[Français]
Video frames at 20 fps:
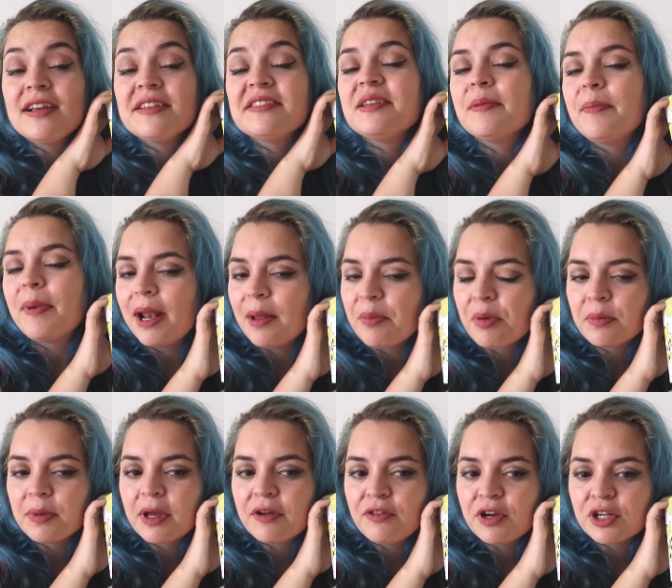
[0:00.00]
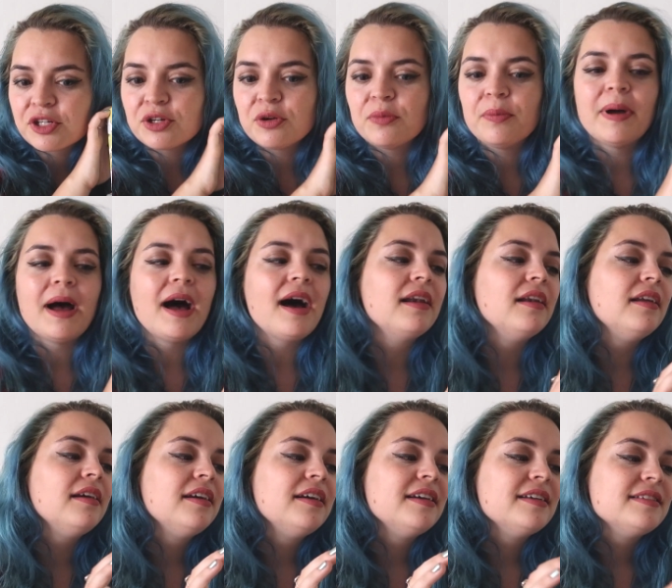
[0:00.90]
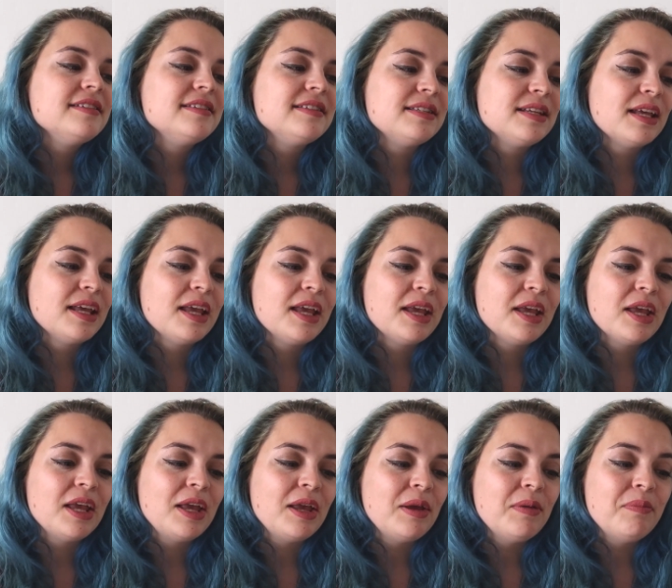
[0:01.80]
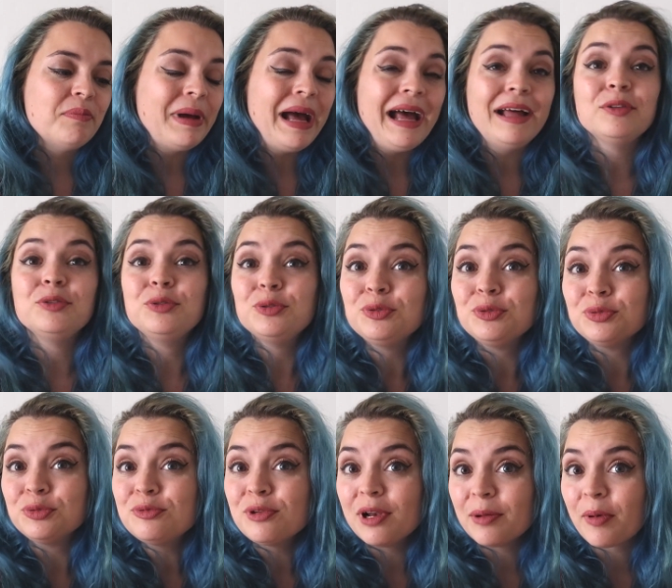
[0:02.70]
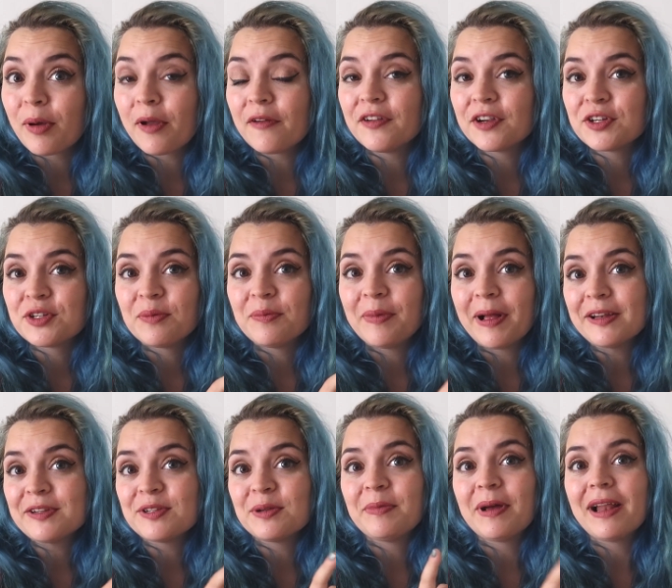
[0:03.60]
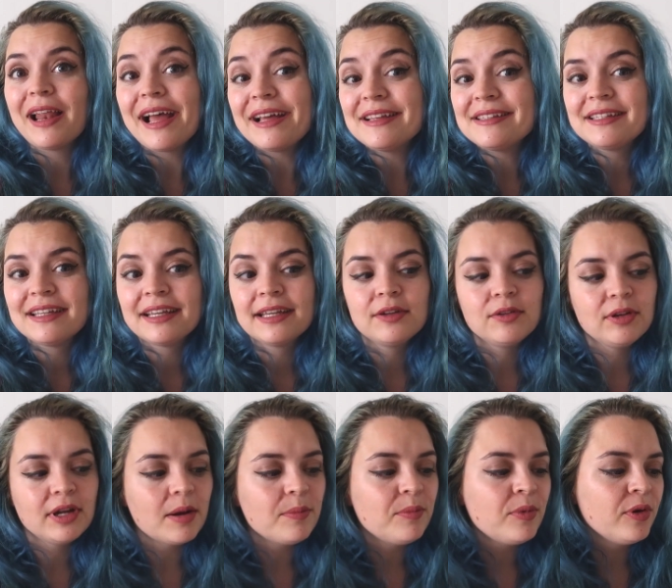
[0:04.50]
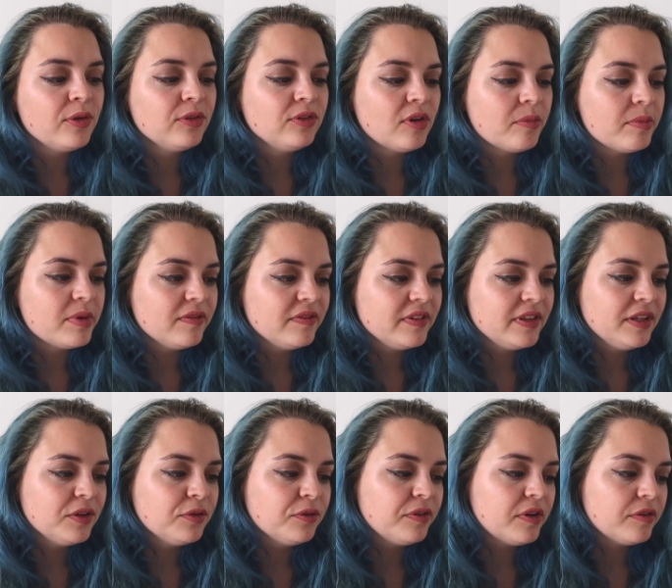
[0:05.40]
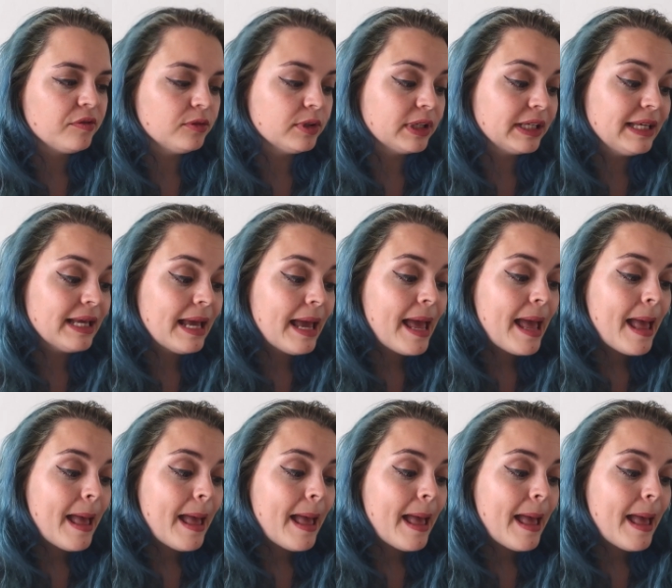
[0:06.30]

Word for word: C'est pas la première fois que j'en parle, c'est pas du tout la première fois que j'en parle, j'en parle assez régulièrement dans mes vidéos favoris,